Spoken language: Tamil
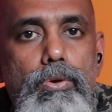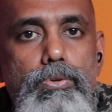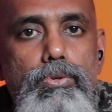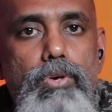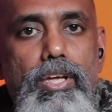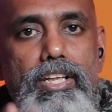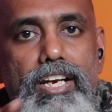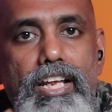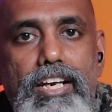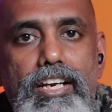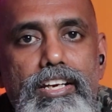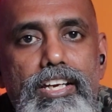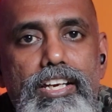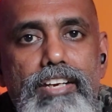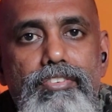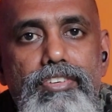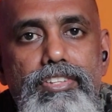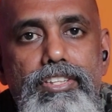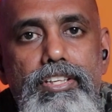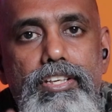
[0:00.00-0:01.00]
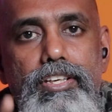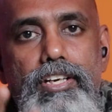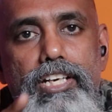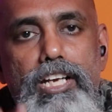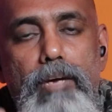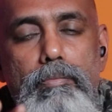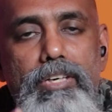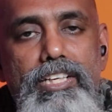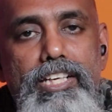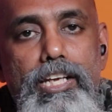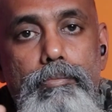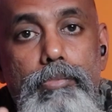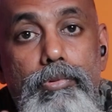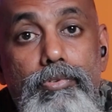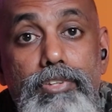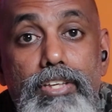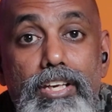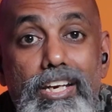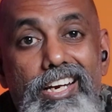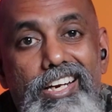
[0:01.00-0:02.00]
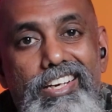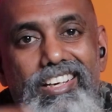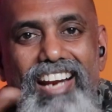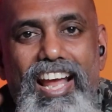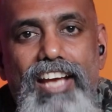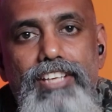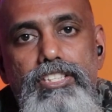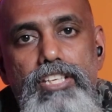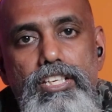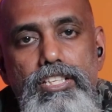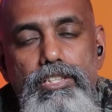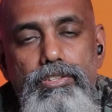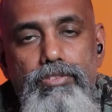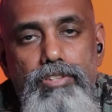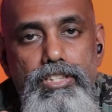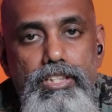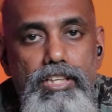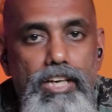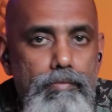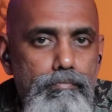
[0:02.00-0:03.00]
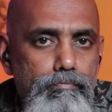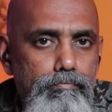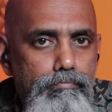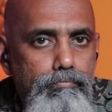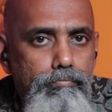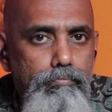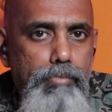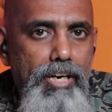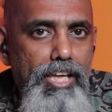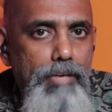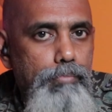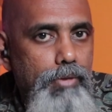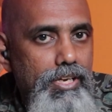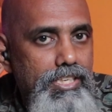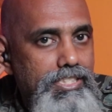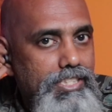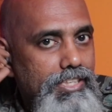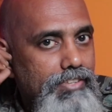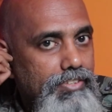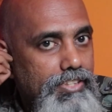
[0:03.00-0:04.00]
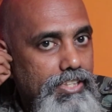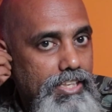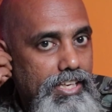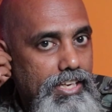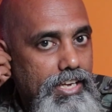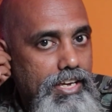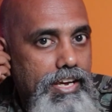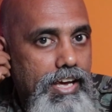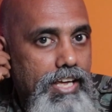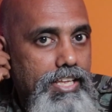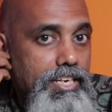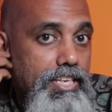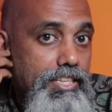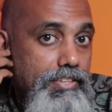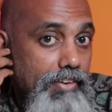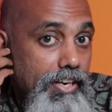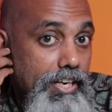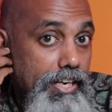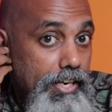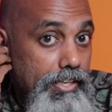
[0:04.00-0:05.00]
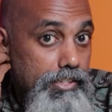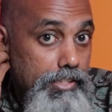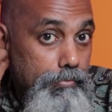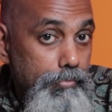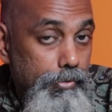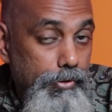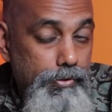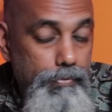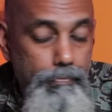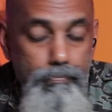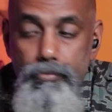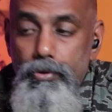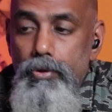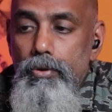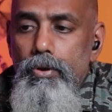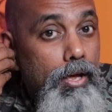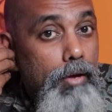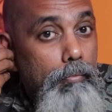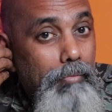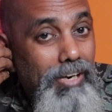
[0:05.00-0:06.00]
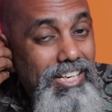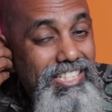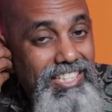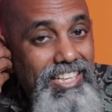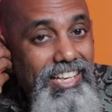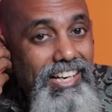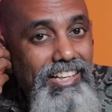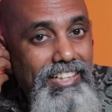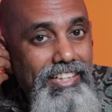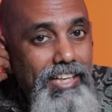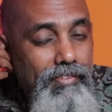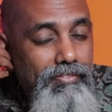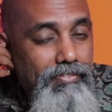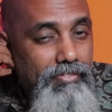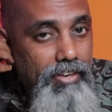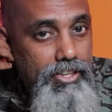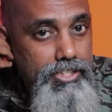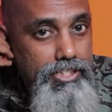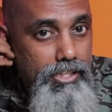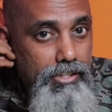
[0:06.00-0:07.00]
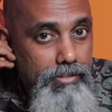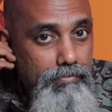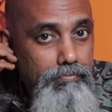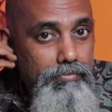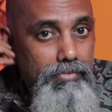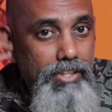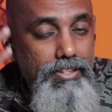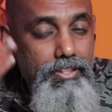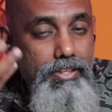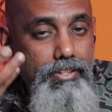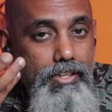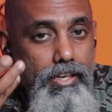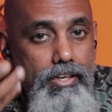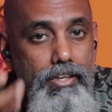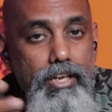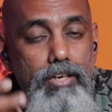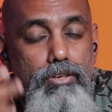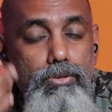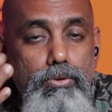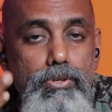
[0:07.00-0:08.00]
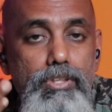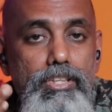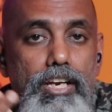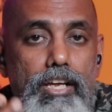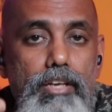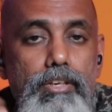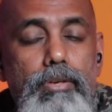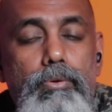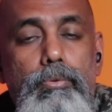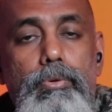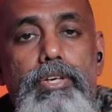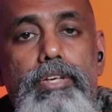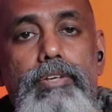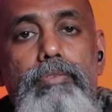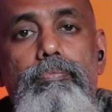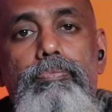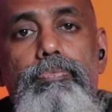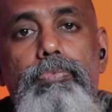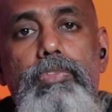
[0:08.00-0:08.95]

ஸோ அதனால் நீங்கள் வந்து டபுள் டேப்பை வந்து நீங்கள் ட்ராக் சேஞ்சுக்கு வச்சுக்கலாம் ப்ளே பாஸுக்கு வந்து நீங்கள் காதிலேருந்து வெளியே எடுத்தால் போதும் பட் சிங்கிள் டேப் ஃபங்க்ஷனும் தந்துருந்தாங்கன்னா கூடுதலான ஒரு